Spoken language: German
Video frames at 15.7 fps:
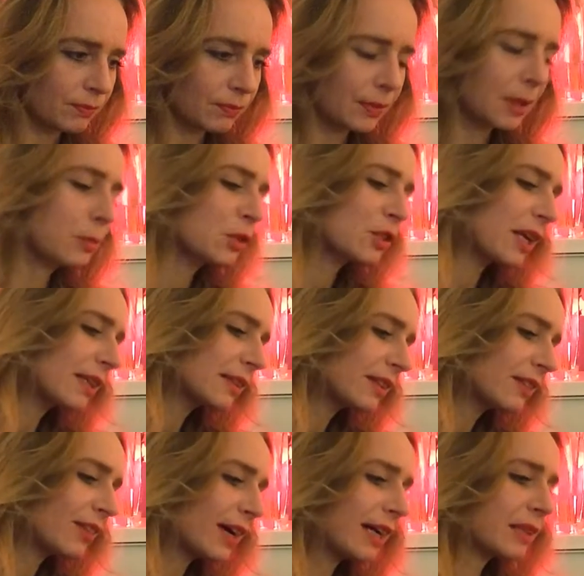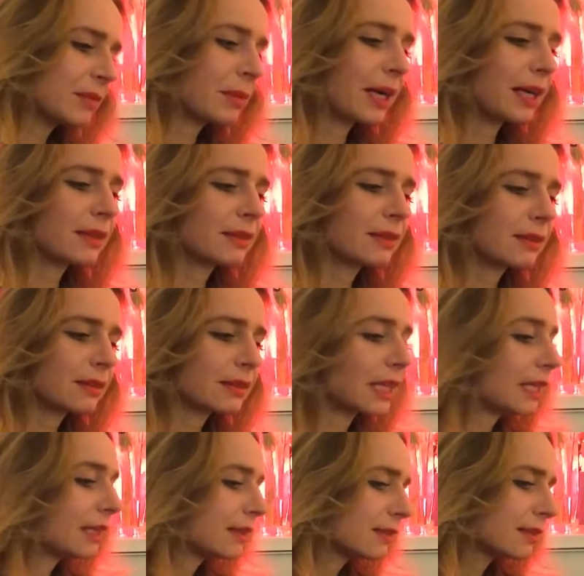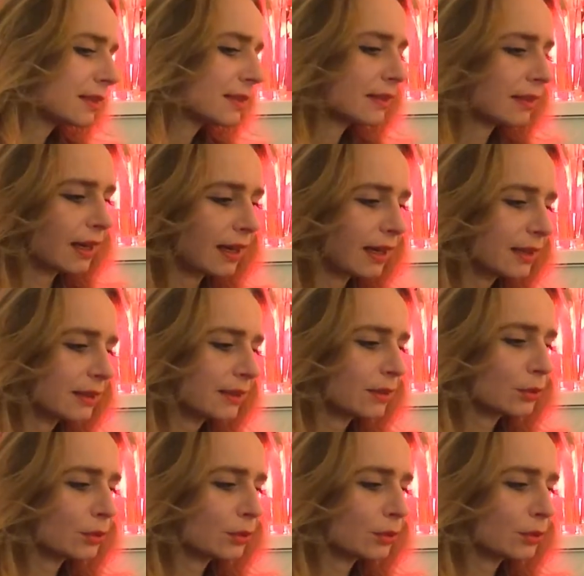Man muss alten Weinbrand, erlesene Zigaretten